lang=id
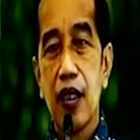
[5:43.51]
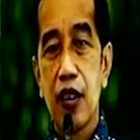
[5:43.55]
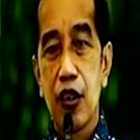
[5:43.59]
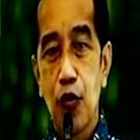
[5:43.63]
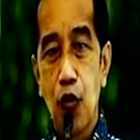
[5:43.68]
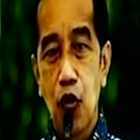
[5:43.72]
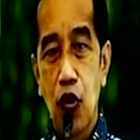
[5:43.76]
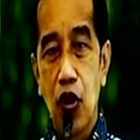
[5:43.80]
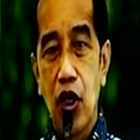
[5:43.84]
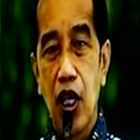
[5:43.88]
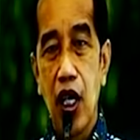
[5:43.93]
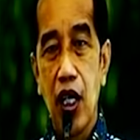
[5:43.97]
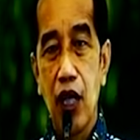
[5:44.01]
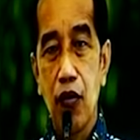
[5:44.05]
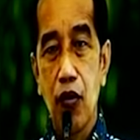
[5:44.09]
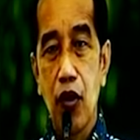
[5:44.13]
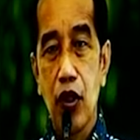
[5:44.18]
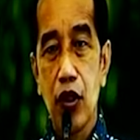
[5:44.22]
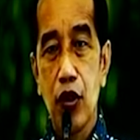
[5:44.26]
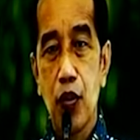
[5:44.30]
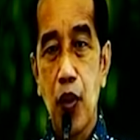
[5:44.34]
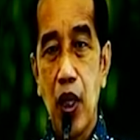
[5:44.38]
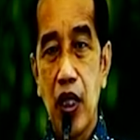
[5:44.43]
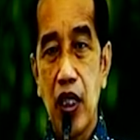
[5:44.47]
Semoga
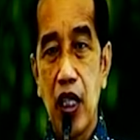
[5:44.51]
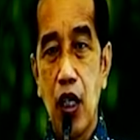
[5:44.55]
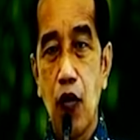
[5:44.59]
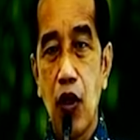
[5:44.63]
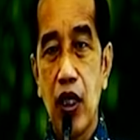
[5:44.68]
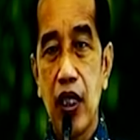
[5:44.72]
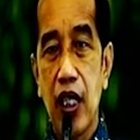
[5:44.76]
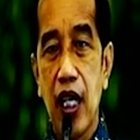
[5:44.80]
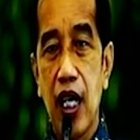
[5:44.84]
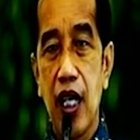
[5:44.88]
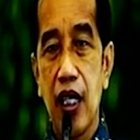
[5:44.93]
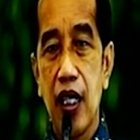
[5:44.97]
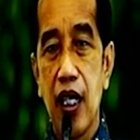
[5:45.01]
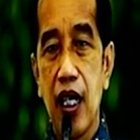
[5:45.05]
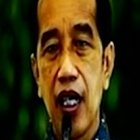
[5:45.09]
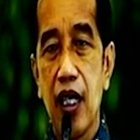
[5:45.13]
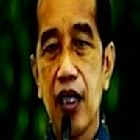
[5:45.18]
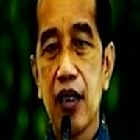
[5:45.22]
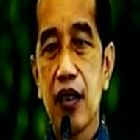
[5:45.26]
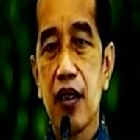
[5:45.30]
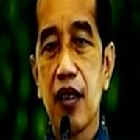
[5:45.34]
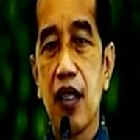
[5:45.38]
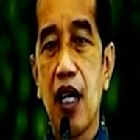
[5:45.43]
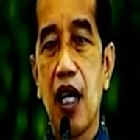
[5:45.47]
Allah Subhanahu wa Ta'ala
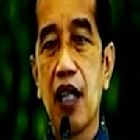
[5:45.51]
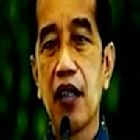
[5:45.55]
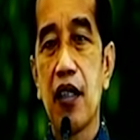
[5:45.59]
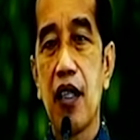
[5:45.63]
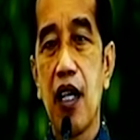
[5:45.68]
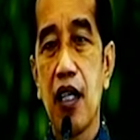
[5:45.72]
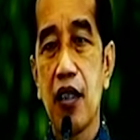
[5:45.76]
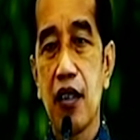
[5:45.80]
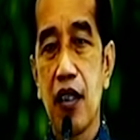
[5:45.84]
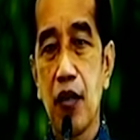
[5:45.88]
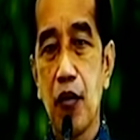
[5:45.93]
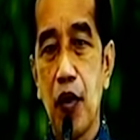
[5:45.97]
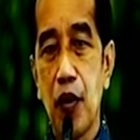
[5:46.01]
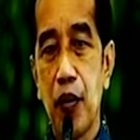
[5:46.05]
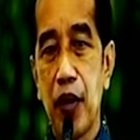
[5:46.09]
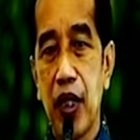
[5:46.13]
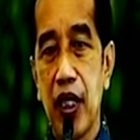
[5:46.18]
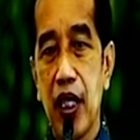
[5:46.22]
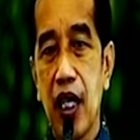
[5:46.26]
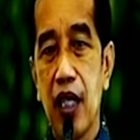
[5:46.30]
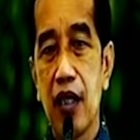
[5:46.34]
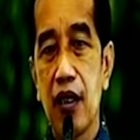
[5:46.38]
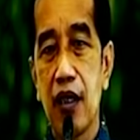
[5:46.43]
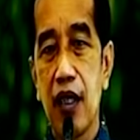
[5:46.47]
senantiasa
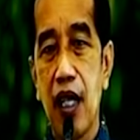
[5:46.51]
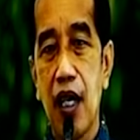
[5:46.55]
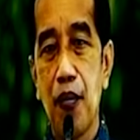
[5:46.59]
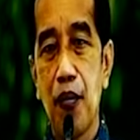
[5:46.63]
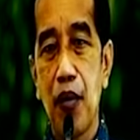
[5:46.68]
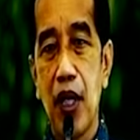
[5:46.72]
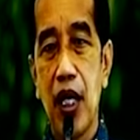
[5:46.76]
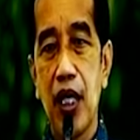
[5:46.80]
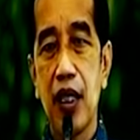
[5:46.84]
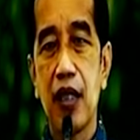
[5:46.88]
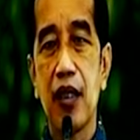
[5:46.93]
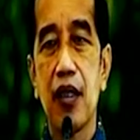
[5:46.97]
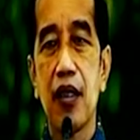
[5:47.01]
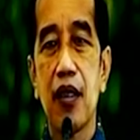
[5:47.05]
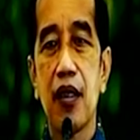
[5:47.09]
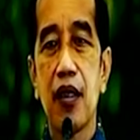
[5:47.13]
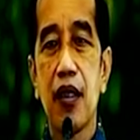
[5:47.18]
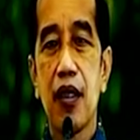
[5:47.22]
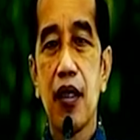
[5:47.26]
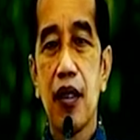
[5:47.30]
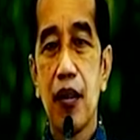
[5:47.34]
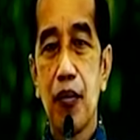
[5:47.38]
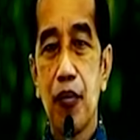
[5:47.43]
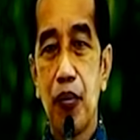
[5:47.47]
memberikan rahmat,
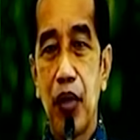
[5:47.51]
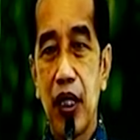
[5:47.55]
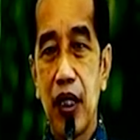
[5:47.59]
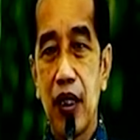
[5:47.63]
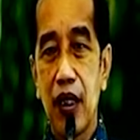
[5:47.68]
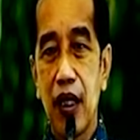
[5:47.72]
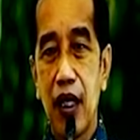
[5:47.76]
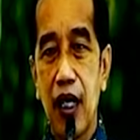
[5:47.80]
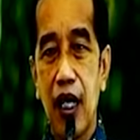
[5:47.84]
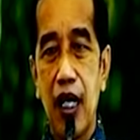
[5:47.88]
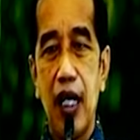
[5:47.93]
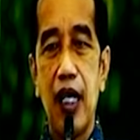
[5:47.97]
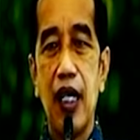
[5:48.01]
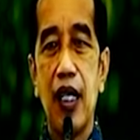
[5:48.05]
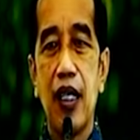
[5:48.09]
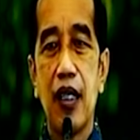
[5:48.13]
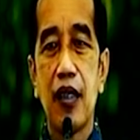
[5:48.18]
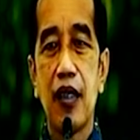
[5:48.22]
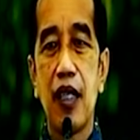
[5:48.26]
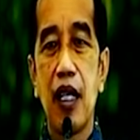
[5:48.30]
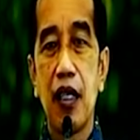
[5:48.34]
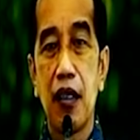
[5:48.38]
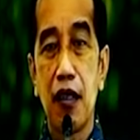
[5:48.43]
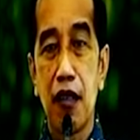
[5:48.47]
berkah,
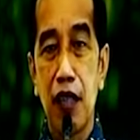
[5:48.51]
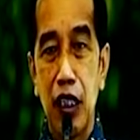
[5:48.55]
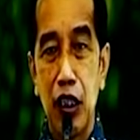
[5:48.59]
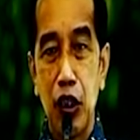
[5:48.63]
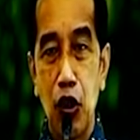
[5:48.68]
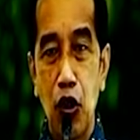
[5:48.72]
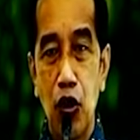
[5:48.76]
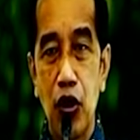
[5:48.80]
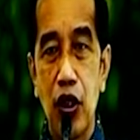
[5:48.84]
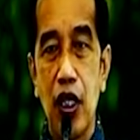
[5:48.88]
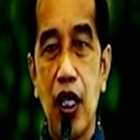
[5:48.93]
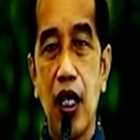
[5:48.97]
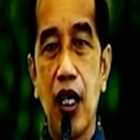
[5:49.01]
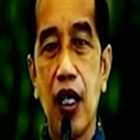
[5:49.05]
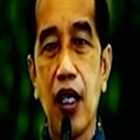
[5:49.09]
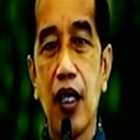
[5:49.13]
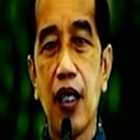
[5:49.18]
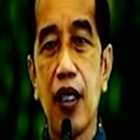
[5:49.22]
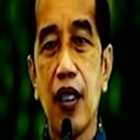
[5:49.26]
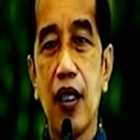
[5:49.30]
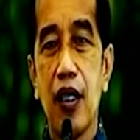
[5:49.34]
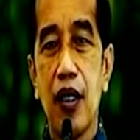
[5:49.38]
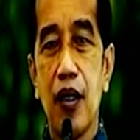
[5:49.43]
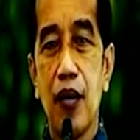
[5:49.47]
dan ridhonya
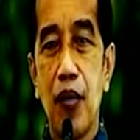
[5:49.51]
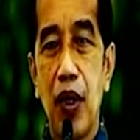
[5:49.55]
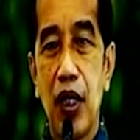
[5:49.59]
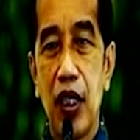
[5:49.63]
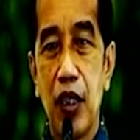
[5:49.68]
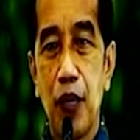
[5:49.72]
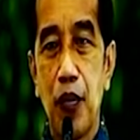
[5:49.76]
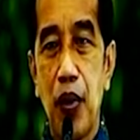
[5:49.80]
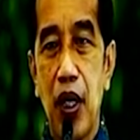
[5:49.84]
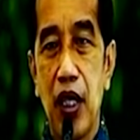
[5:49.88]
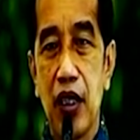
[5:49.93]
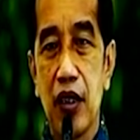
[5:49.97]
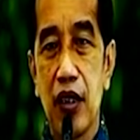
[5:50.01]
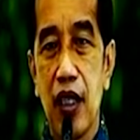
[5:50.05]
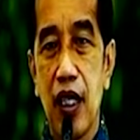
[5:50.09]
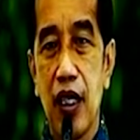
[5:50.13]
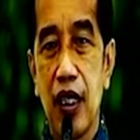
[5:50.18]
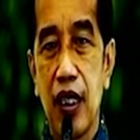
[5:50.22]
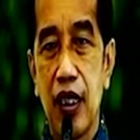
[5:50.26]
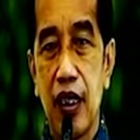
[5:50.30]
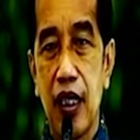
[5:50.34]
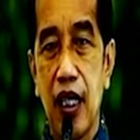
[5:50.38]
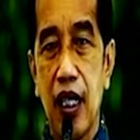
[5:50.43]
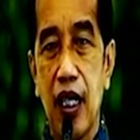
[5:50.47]
bagi bangsa
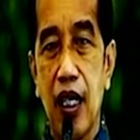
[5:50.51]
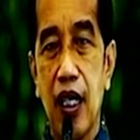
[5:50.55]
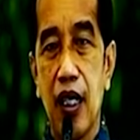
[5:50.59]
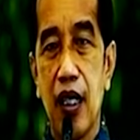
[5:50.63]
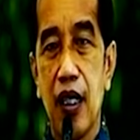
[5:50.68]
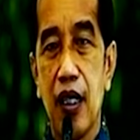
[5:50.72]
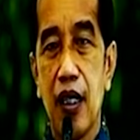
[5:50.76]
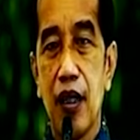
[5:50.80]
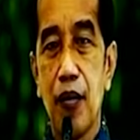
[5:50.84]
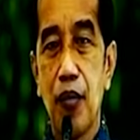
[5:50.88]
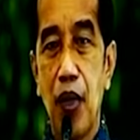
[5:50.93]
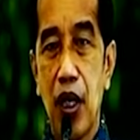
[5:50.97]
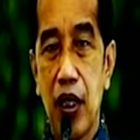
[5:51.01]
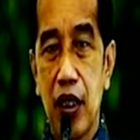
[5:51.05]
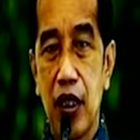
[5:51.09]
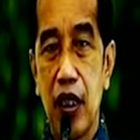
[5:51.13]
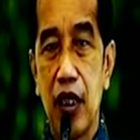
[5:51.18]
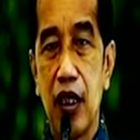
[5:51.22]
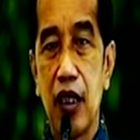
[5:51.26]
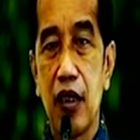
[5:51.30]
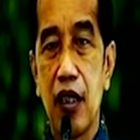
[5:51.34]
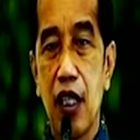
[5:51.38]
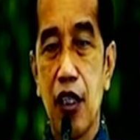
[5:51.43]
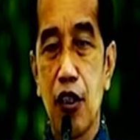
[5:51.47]
kita, bagi
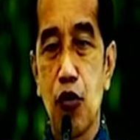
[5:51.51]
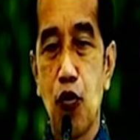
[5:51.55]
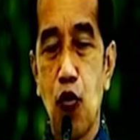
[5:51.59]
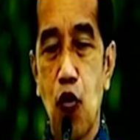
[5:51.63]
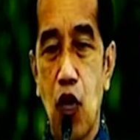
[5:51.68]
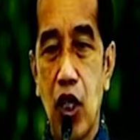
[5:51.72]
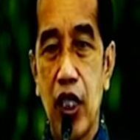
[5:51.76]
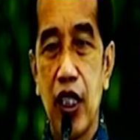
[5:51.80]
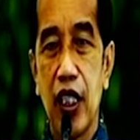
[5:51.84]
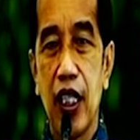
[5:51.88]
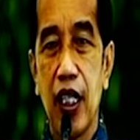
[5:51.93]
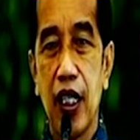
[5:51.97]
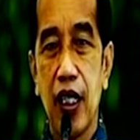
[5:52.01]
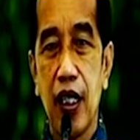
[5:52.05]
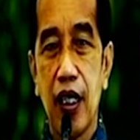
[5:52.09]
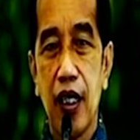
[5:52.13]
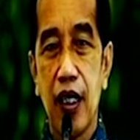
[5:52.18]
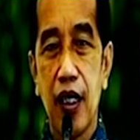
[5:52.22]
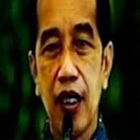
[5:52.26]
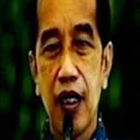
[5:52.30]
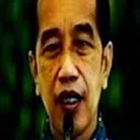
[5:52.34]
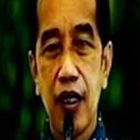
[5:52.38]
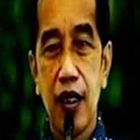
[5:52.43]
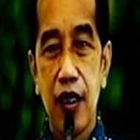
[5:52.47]
kita semua.
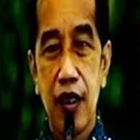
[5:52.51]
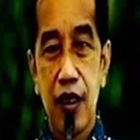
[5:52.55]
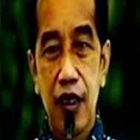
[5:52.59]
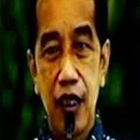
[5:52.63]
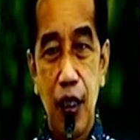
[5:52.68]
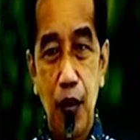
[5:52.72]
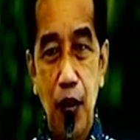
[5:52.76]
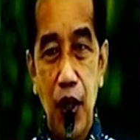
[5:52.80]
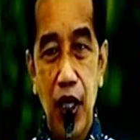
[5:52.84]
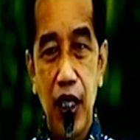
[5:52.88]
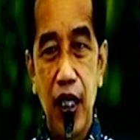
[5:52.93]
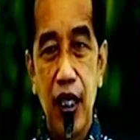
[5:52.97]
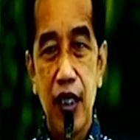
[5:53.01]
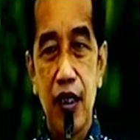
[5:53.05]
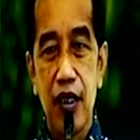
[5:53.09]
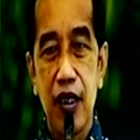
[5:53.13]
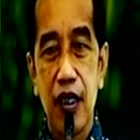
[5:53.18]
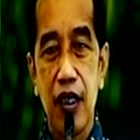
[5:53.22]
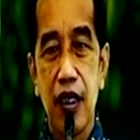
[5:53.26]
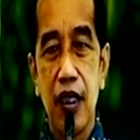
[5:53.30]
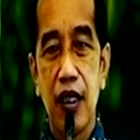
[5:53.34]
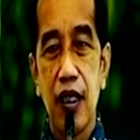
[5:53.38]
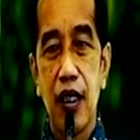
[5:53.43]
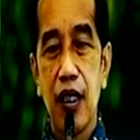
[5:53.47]
Terima
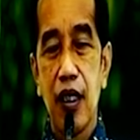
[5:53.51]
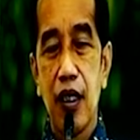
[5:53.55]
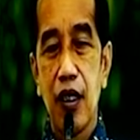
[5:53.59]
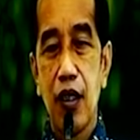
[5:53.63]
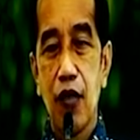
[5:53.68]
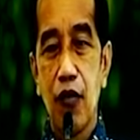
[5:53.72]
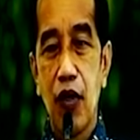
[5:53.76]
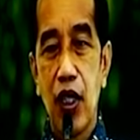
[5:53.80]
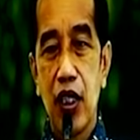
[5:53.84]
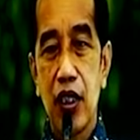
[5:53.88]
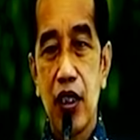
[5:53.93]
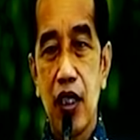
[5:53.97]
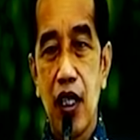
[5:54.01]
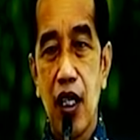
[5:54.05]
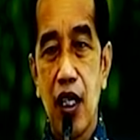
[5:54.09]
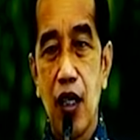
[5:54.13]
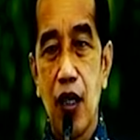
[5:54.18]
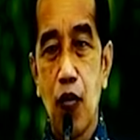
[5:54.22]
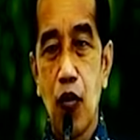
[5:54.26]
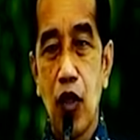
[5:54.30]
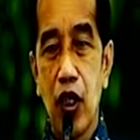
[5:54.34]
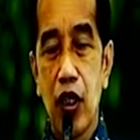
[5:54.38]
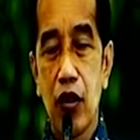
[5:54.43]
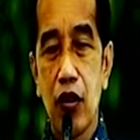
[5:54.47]
kasih.
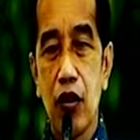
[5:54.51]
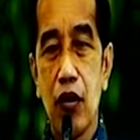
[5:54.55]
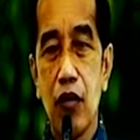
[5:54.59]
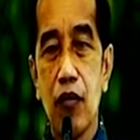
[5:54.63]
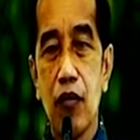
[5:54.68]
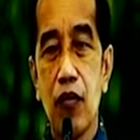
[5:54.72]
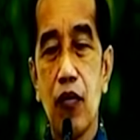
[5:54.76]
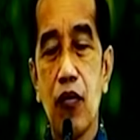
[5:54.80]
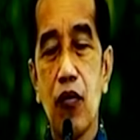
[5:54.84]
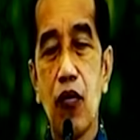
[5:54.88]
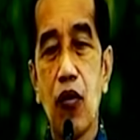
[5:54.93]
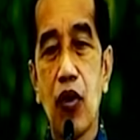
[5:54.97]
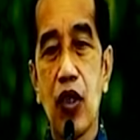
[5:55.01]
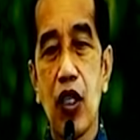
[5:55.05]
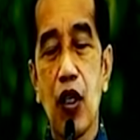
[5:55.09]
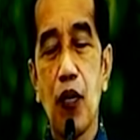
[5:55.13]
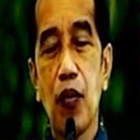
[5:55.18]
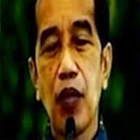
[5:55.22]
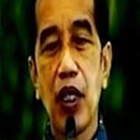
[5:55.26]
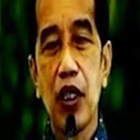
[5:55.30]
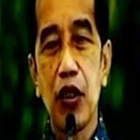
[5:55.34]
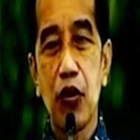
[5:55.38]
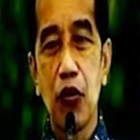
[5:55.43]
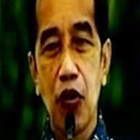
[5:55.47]
Wassalamualaikum
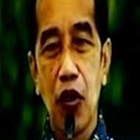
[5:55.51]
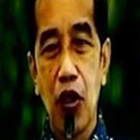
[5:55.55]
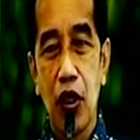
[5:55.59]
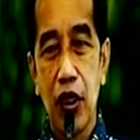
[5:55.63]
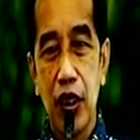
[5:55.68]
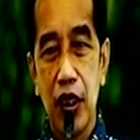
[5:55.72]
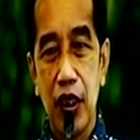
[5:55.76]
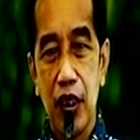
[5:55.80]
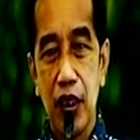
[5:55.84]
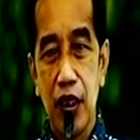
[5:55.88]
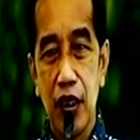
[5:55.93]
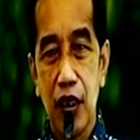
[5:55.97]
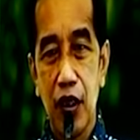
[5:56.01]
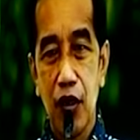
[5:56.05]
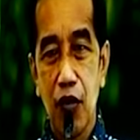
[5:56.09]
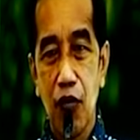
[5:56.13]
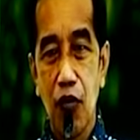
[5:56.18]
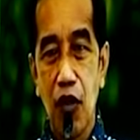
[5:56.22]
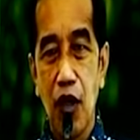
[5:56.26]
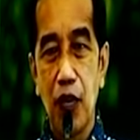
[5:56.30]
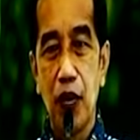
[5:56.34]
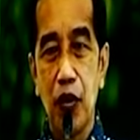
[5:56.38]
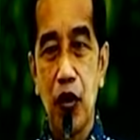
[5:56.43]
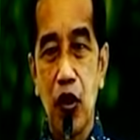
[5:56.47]
warahmatullahi
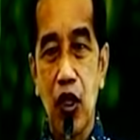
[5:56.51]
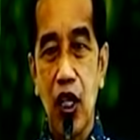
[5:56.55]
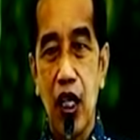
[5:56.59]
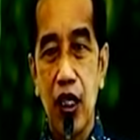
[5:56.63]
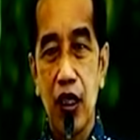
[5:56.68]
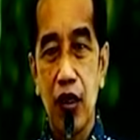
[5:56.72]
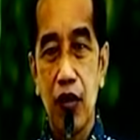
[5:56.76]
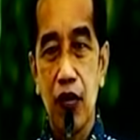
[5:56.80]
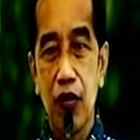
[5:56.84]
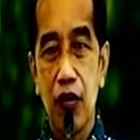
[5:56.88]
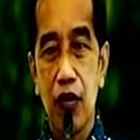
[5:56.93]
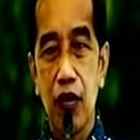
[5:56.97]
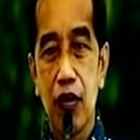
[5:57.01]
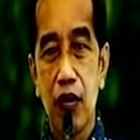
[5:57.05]
wabarakatuh.